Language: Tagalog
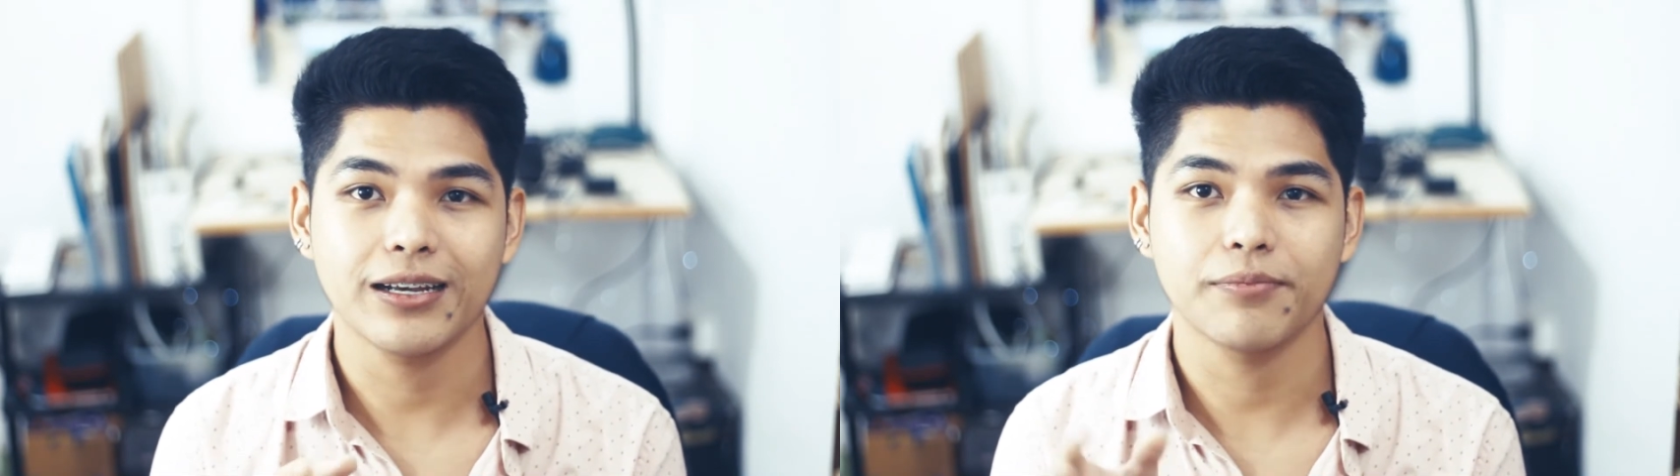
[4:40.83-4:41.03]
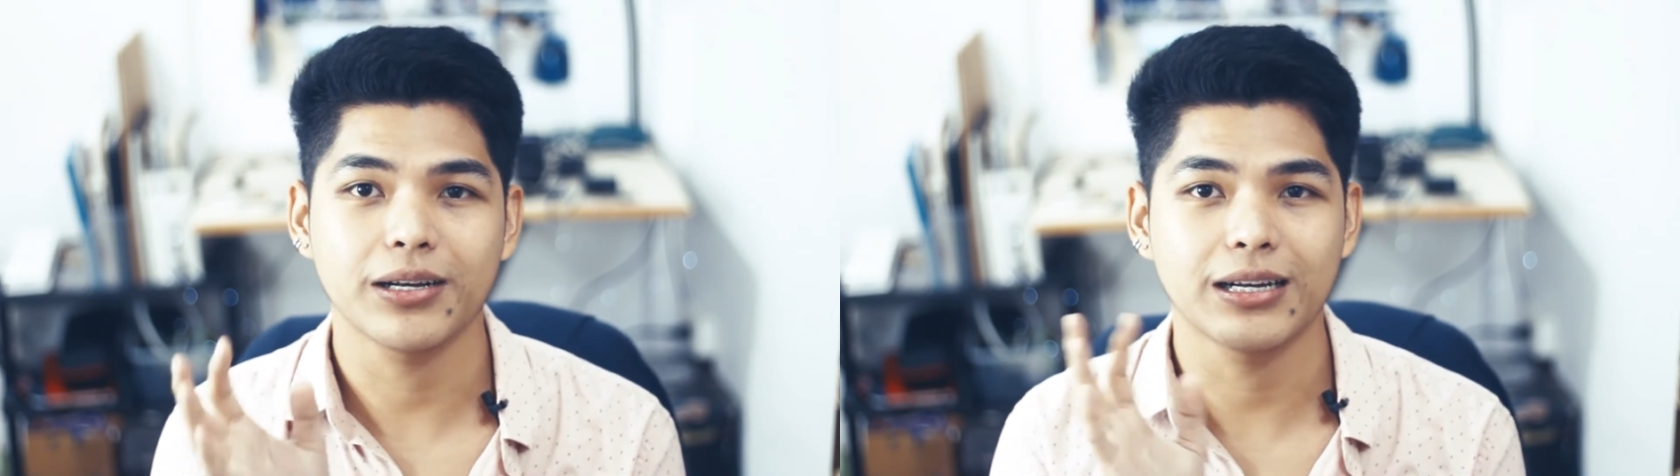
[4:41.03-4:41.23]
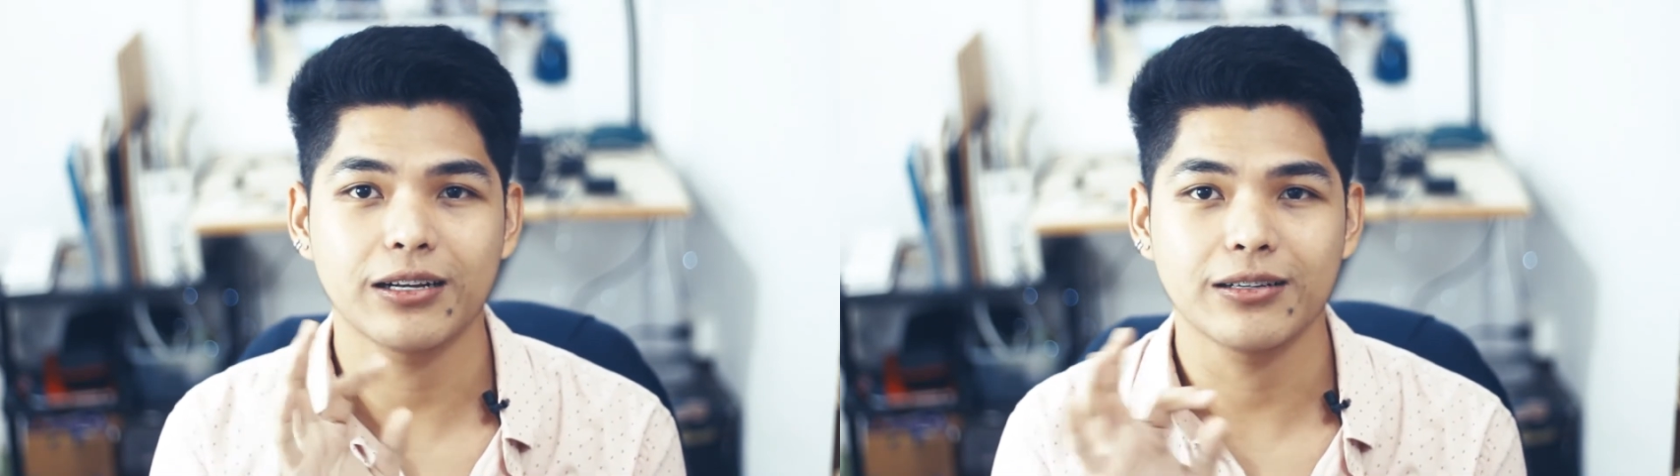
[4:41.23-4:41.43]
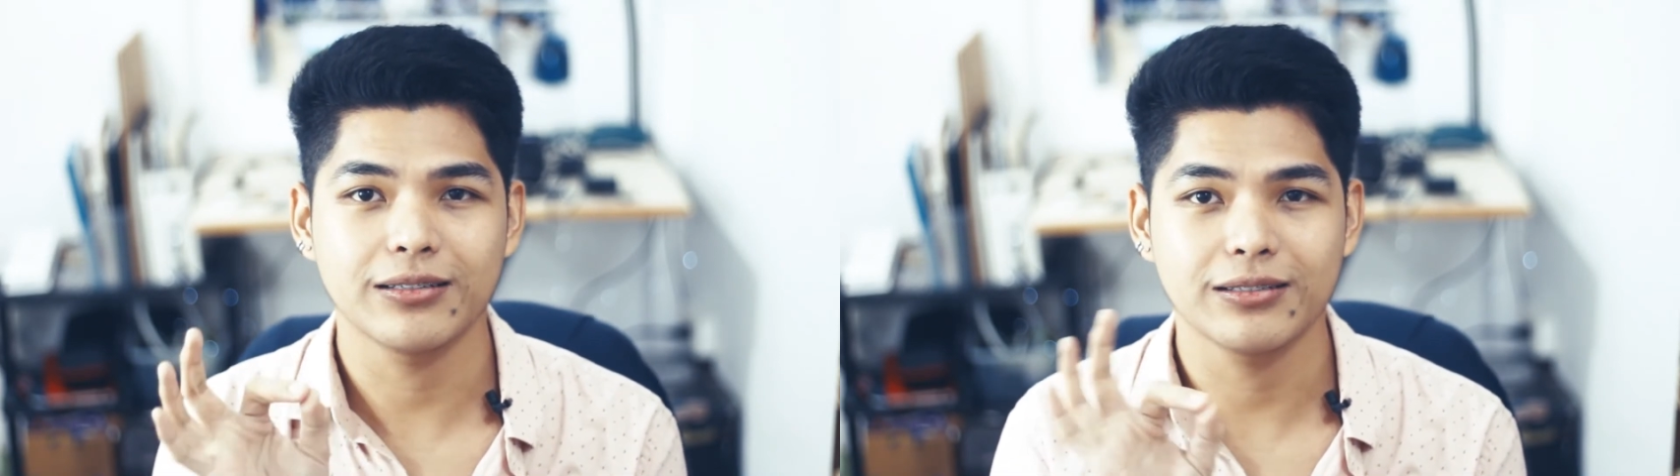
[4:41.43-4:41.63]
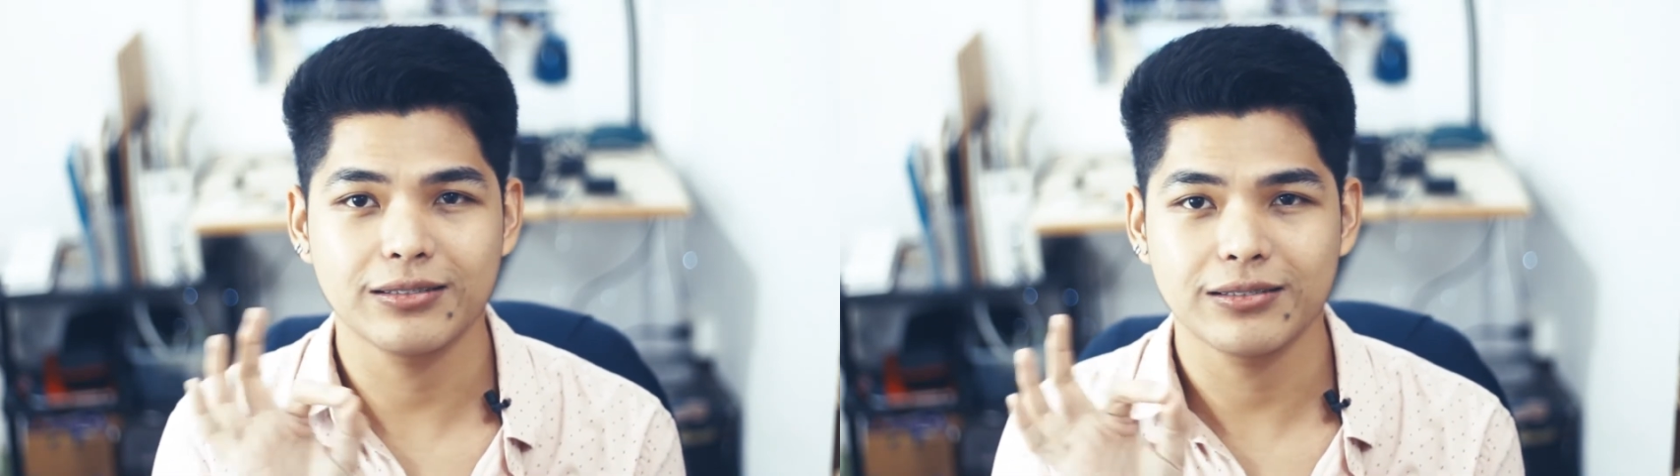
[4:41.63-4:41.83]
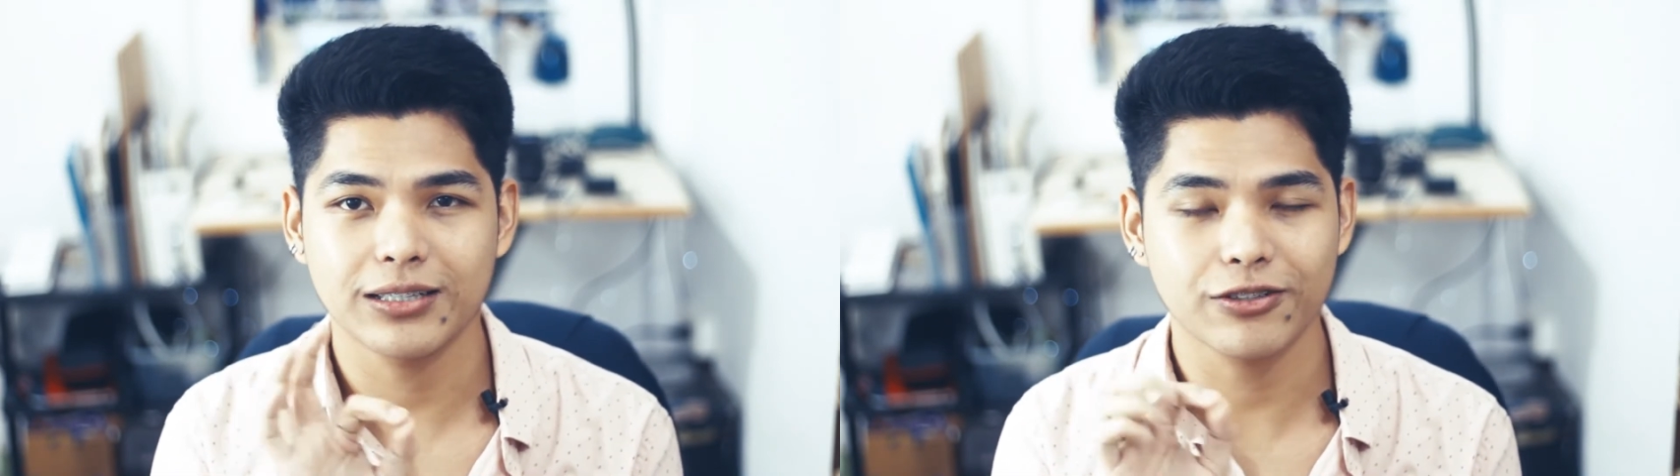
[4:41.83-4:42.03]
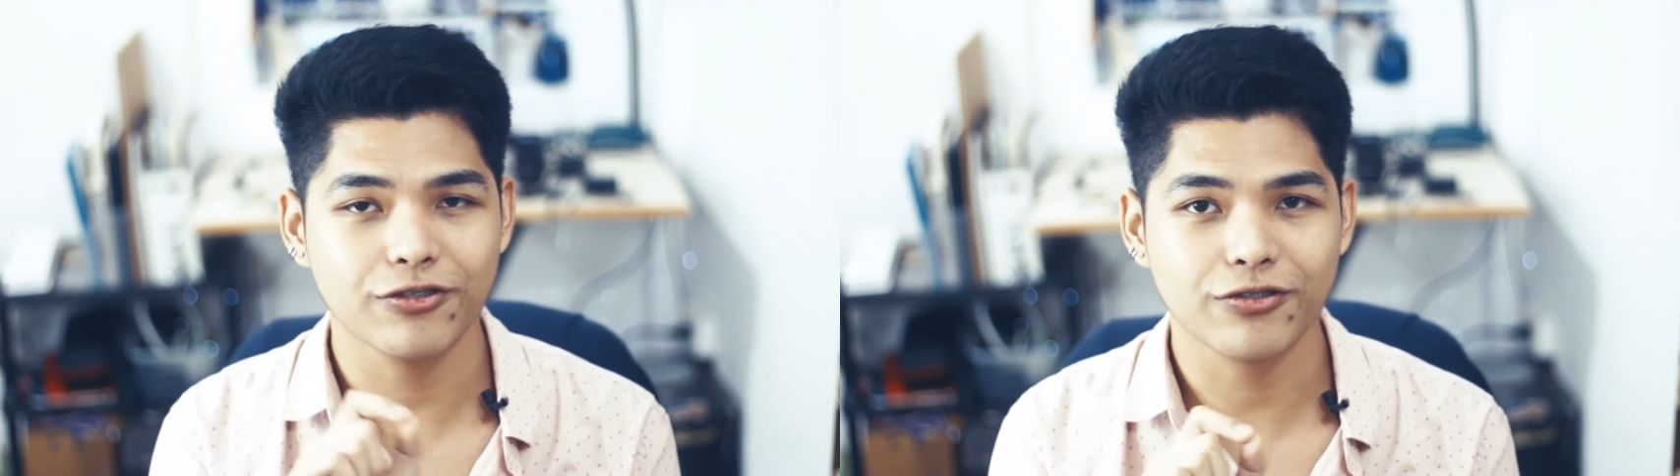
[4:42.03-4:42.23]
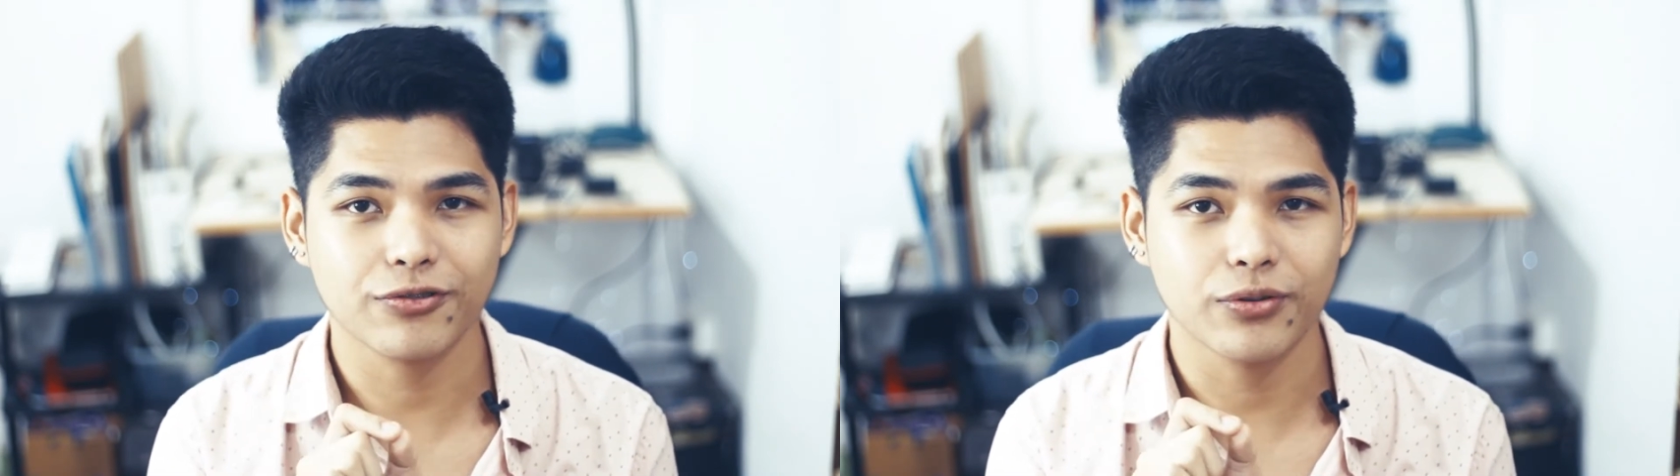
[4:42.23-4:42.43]
kapag nag
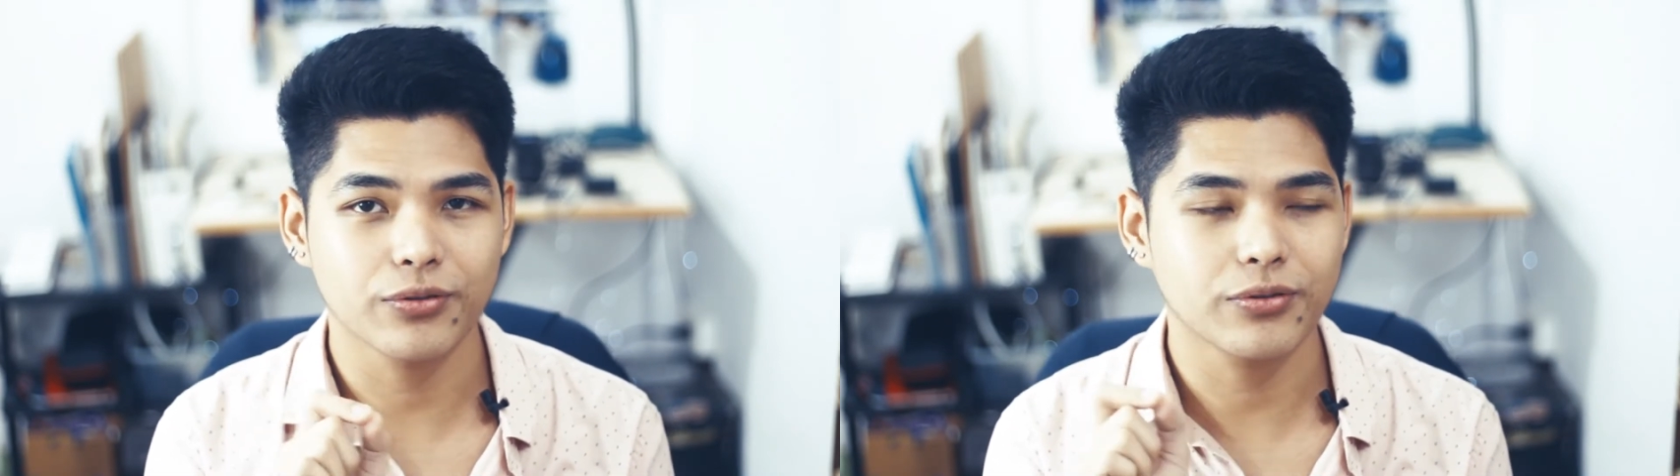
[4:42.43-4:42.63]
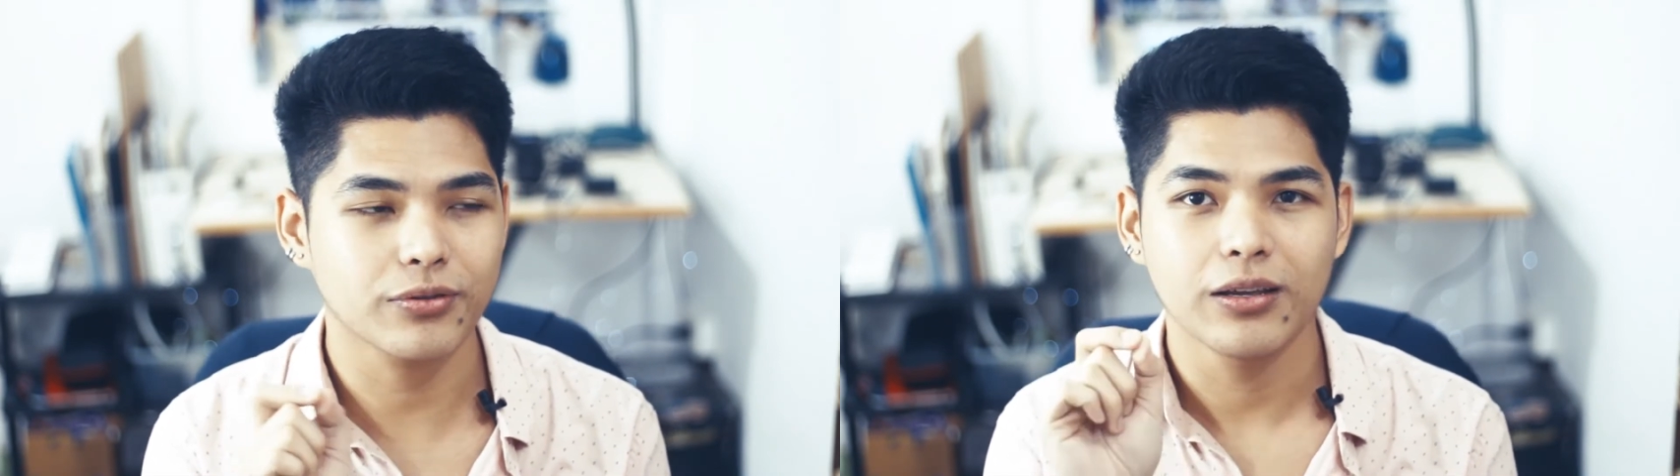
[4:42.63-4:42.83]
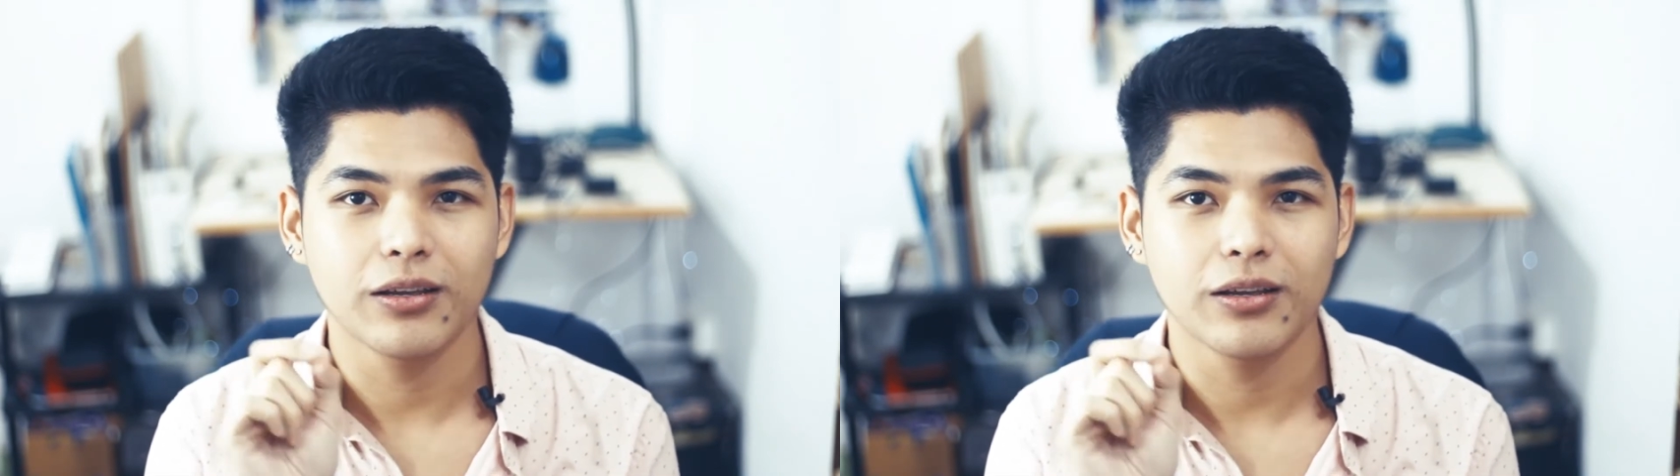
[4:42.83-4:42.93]
nagsastroke.